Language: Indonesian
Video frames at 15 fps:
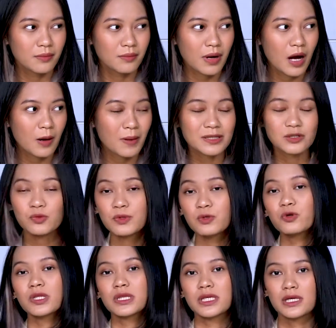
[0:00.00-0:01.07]
masuk
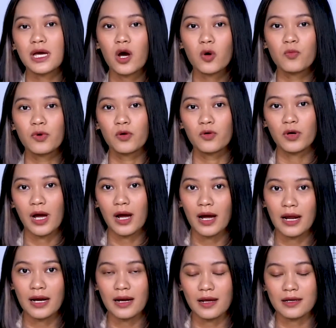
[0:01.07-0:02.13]
minggu ketiga aku
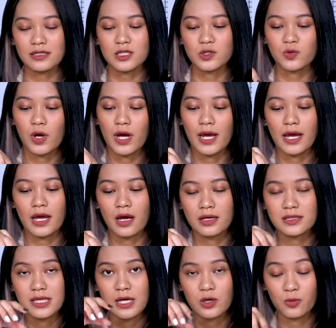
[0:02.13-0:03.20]
menggunakan XSY uh,
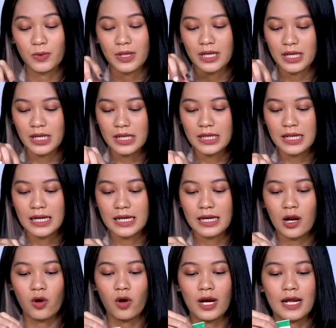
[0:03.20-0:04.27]
eh, serum ini dan
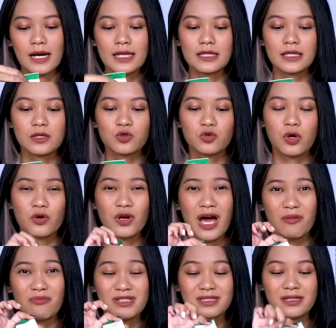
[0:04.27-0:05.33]
kalau kalian lihat ini juga udah
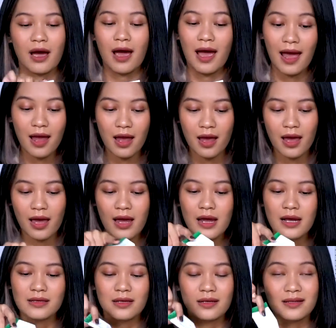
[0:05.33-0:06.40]
habis setengah
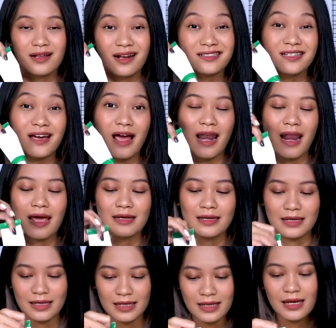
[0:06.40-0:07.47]
jadi tinggal setengah
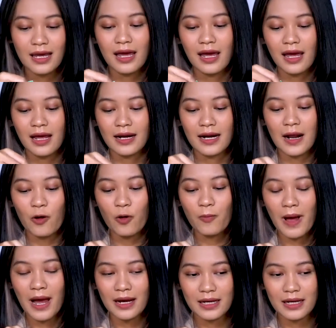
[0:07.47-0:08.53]
lagi dan aku
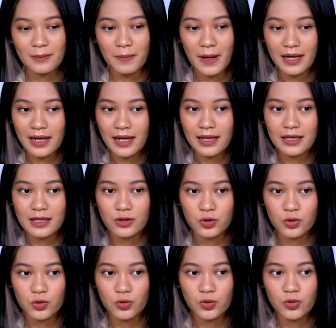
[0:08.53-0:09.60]
pakai
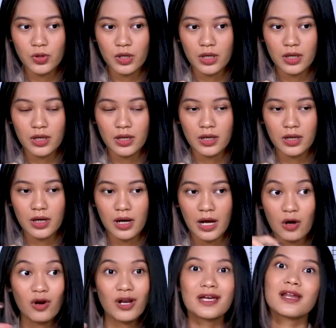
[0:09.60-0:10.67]
itu uh,
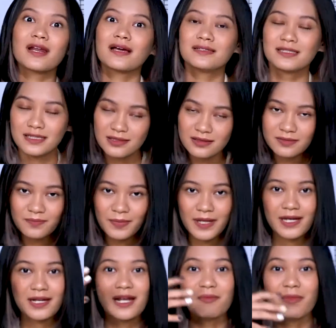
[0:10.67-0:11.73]
kalau lagi rajin
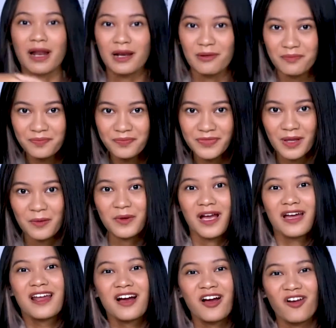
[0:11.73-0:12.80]
pagi dan malam, tapi
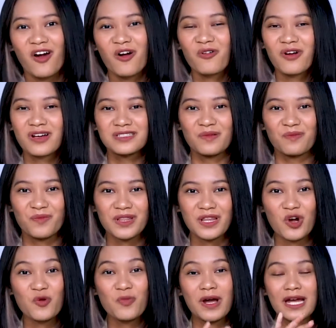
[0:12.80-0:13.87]
kadang kalau aku nggak sempet
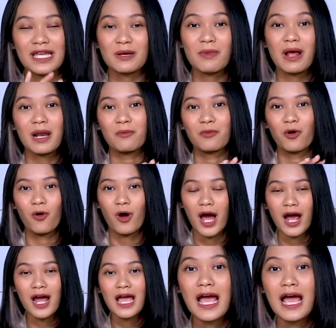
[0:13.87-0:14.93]
aku pakainya malam
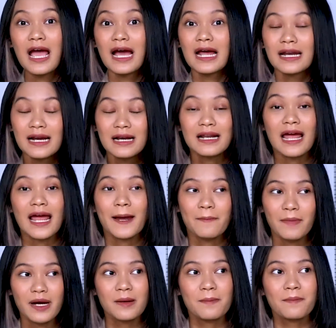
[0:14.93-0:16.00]
doang. Dan
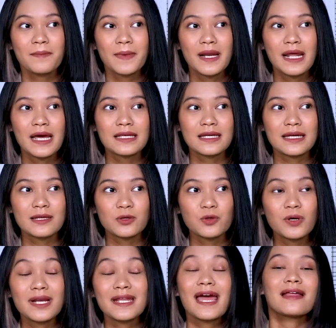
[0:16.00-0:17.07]
emang bedanya
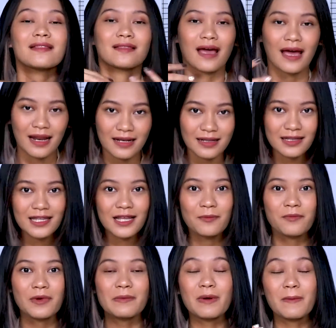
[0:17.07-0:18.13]
itu kelihatan,
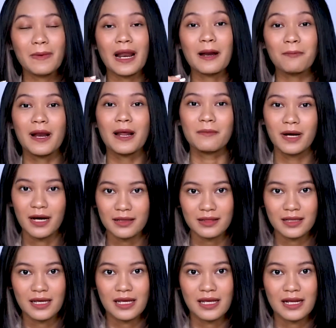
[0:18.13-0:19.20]
tapi emang pelan-pelan banget
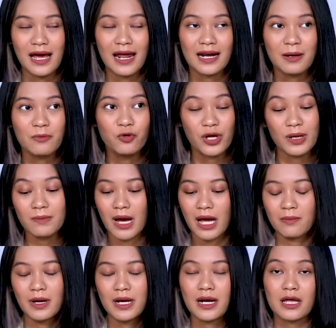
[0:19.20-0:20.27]
nih, karena mungkin
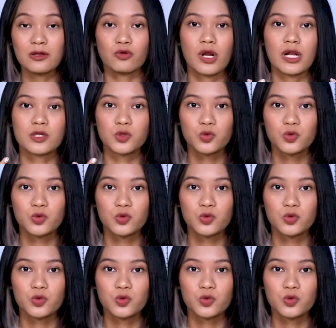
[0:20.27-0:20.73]
bahan-bahannya natural